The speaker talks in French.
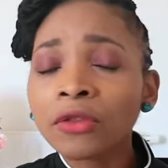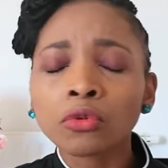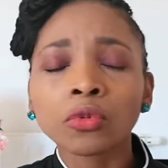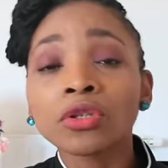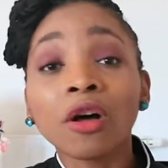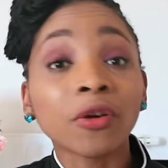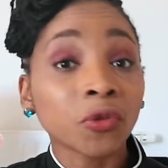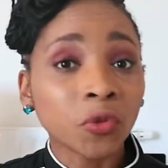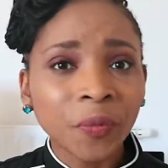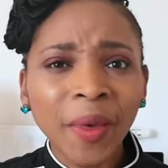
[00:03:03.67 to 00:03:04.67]
Donc je me dit oh
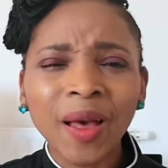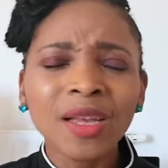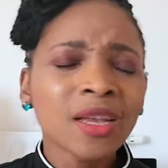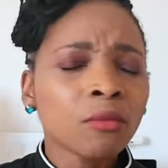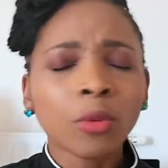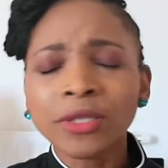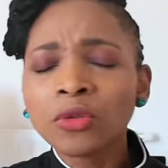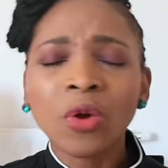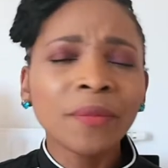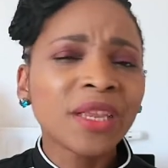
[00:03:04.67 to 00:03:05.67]
super, mon site
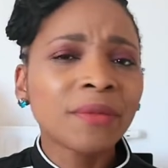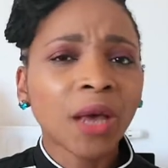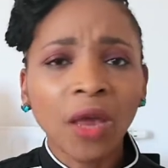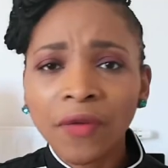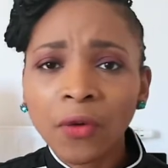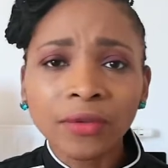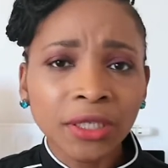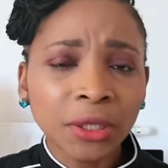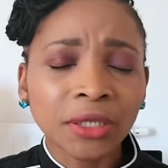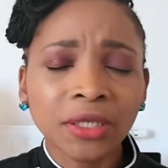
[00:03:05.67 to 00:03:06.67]
web il est bien
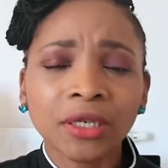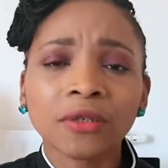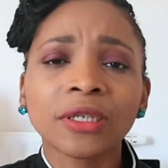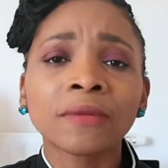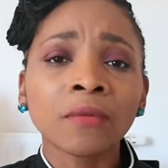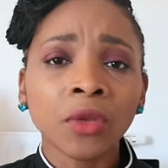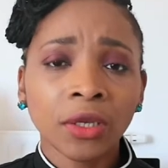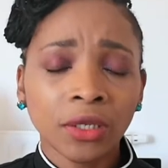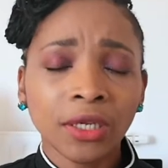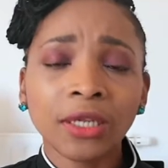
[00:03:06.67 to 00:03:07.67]
référencé, j'attire des,
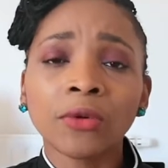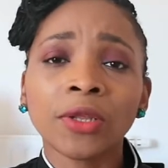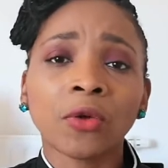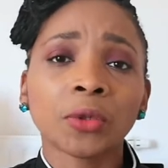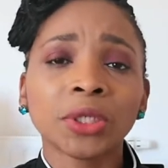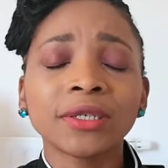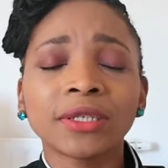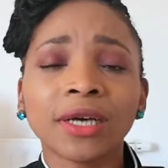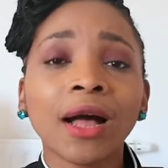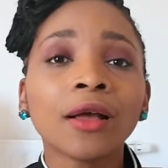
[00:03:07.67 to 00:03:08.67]
clients étrangers,
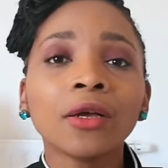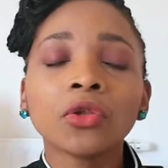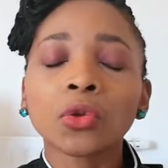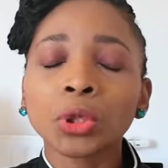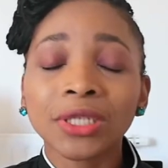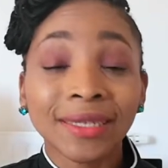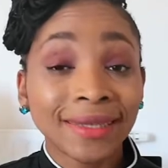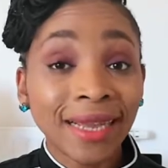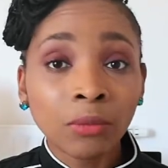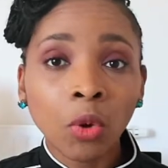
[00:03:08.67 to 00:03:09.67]
etc. Donc j'étais
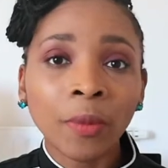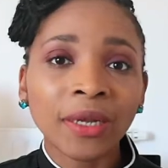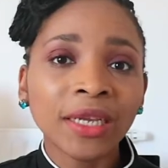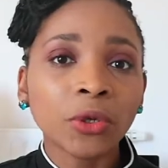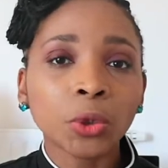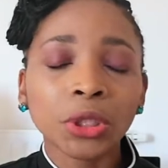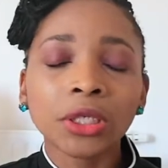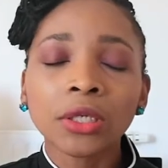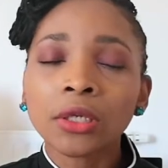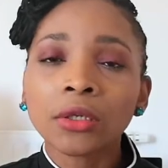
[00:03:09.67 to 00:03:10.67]
tellement emballée que
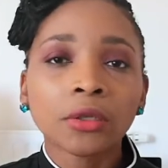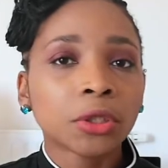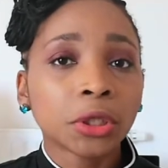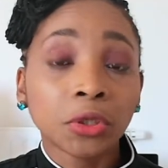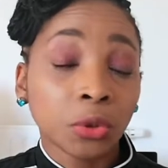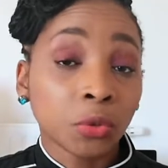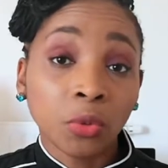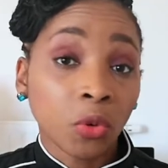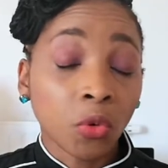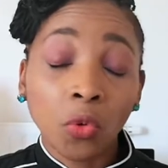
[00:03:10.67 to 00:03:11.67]
j'ai,
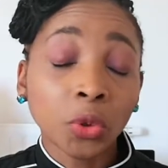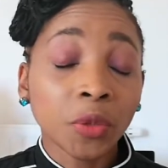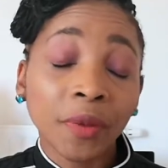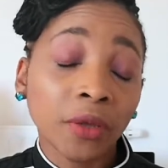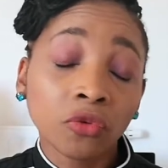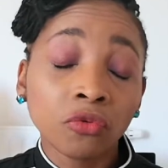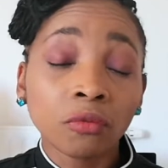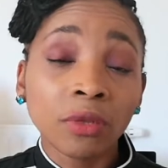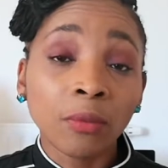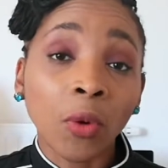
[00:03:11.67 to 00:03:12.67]
en gros, j'ai perdu
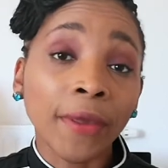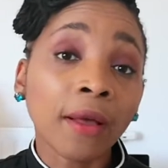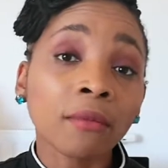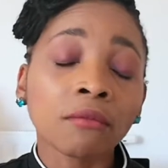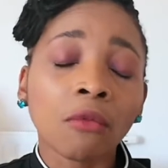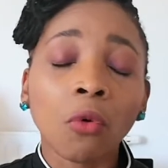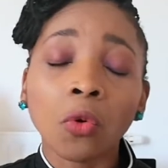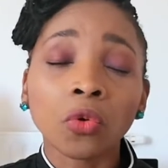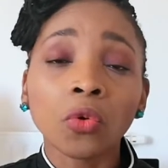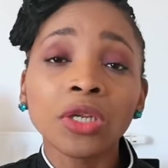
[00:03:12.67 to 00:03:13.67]
mes moyens, mon
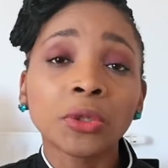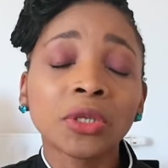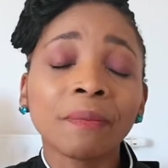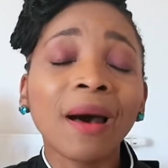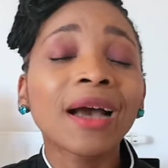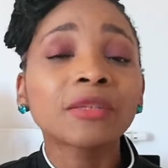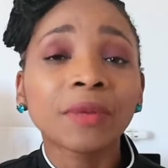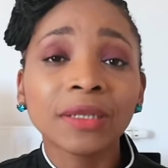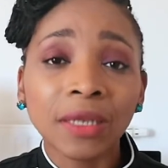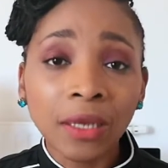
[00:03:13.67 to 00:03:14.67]
contrôle et je n'ai pas
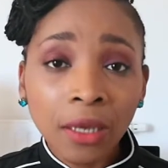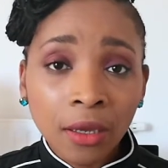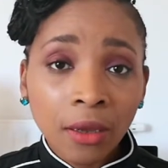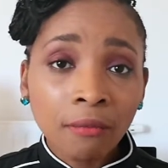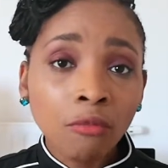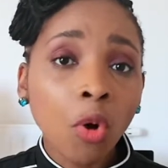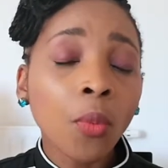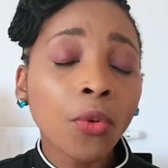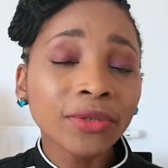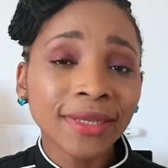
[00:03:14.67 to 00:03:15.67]
respecté mon
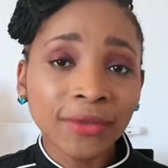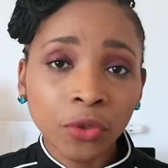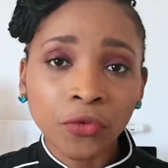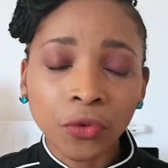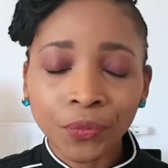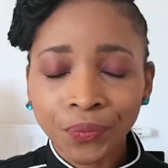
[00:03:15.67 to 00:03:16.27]
procès devant.